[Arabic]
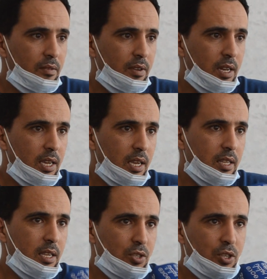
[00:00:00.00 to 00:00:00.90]

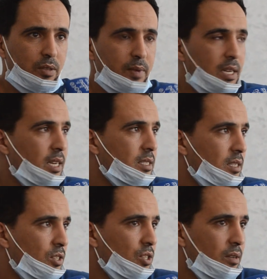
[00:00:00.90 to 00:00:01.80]
فلهذا نتمنى
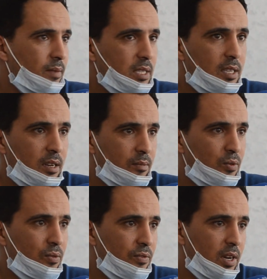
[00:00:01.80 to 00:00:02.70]
غاسني يجي المسيره
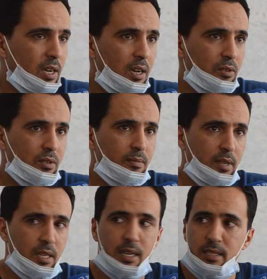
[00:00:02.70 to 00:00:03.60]
موفقه
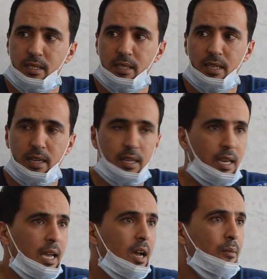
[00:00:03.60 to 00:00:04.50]
وتمنى غاسني يعني
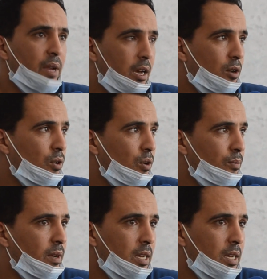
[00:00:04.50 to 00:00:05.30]
من حقهم